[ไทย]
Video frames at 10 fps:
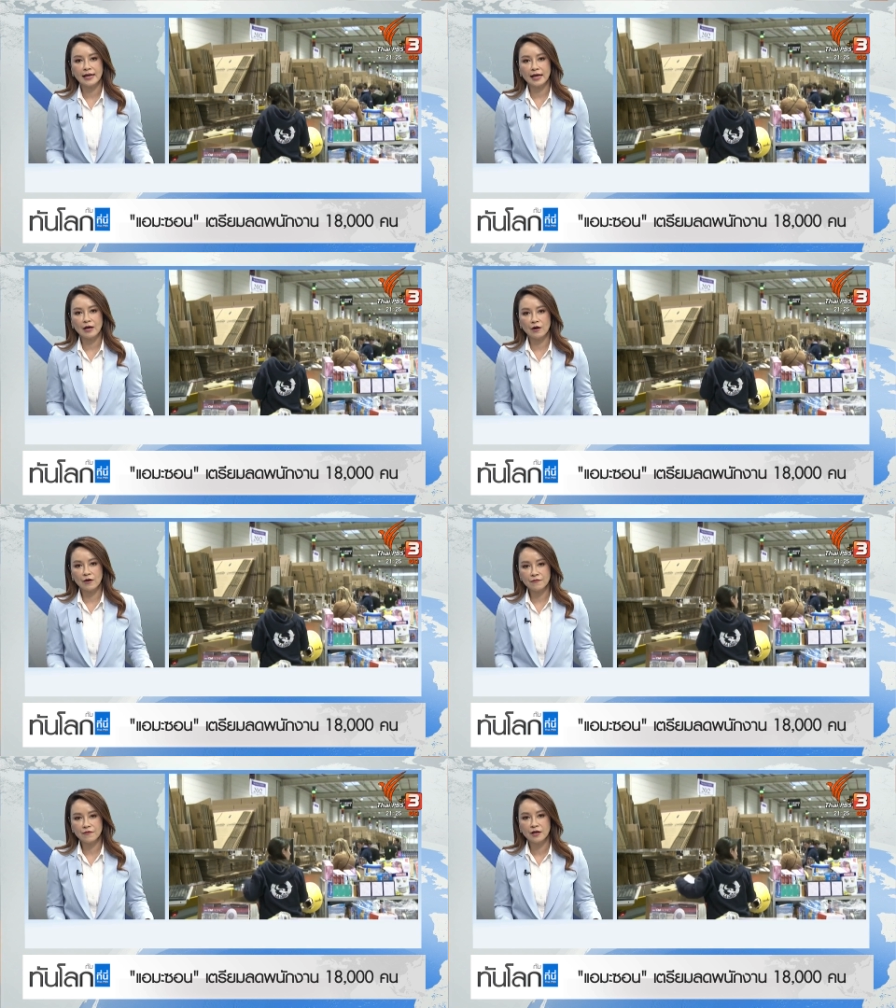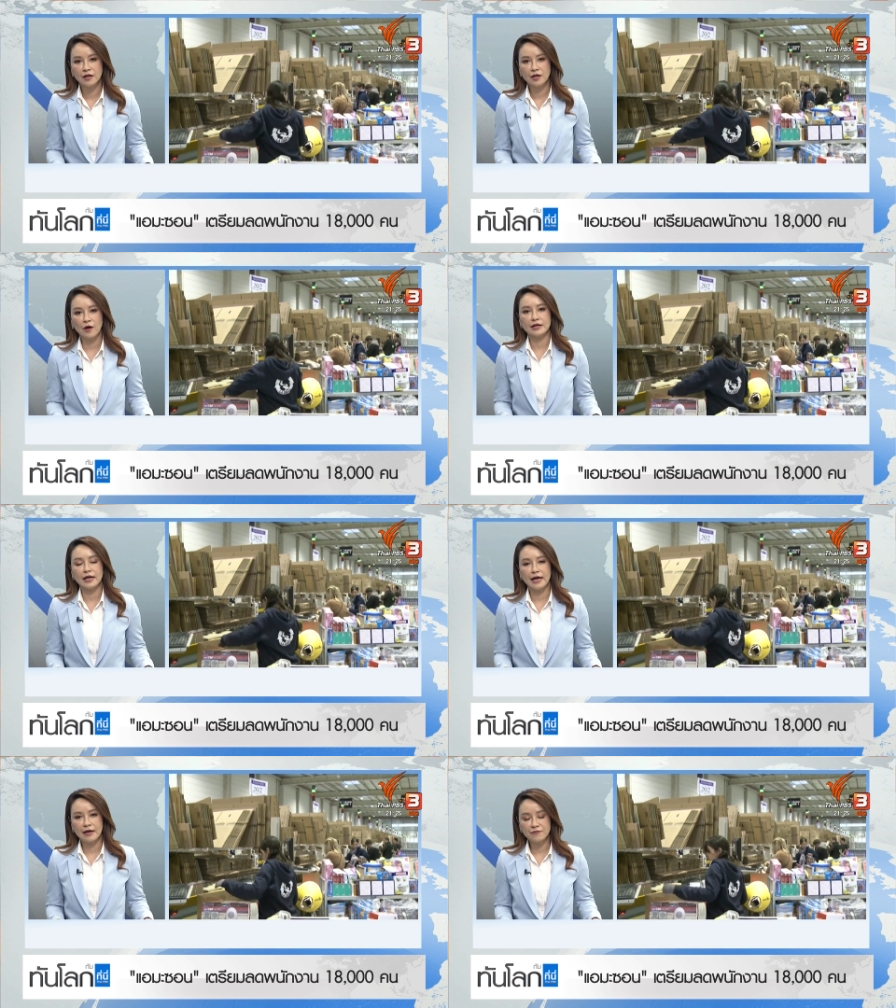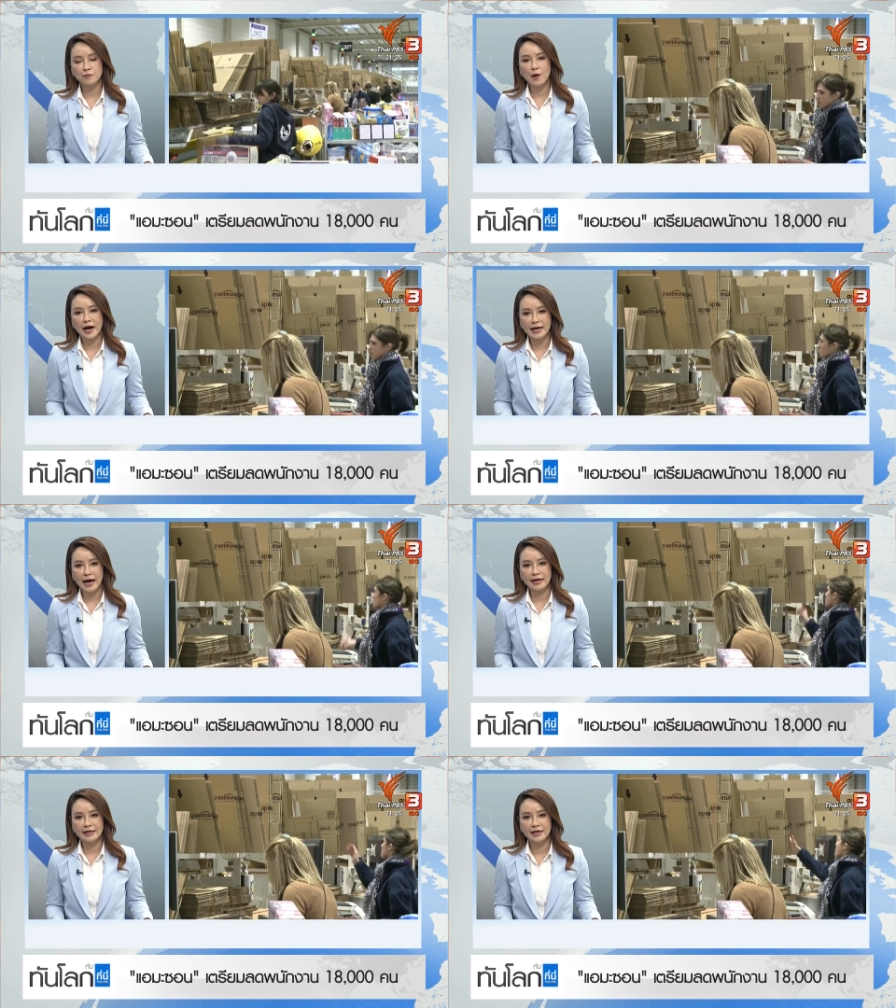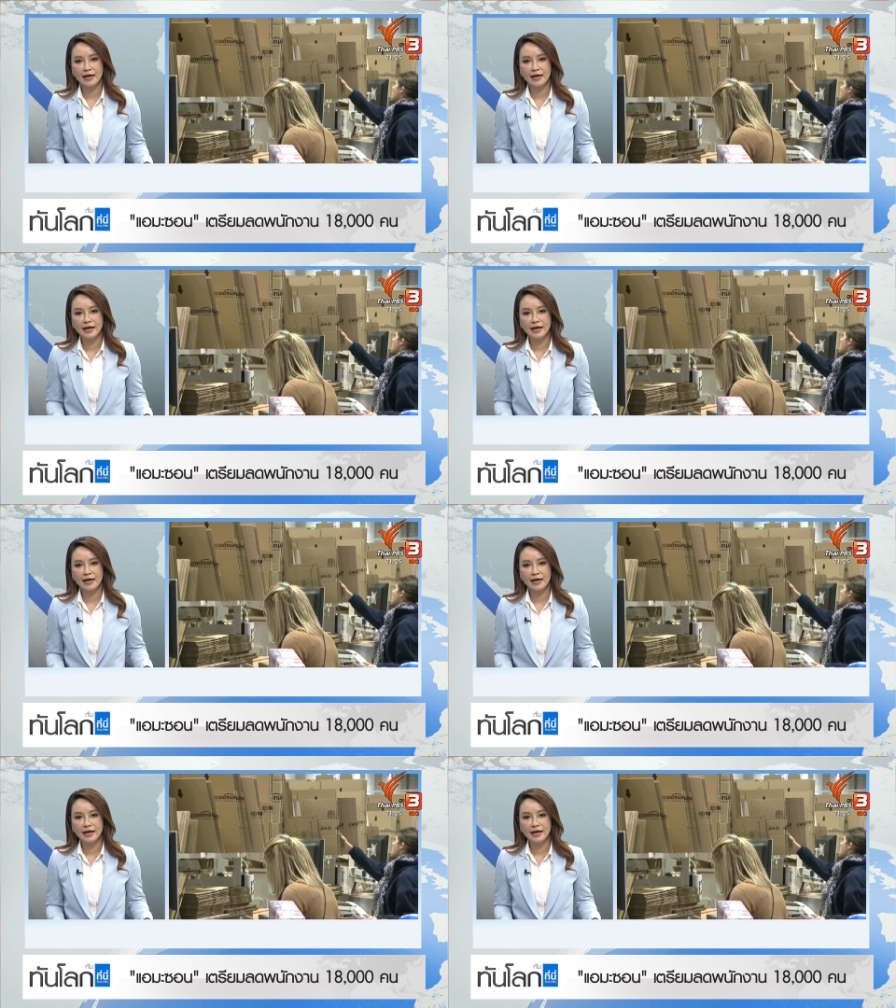layoff.fyi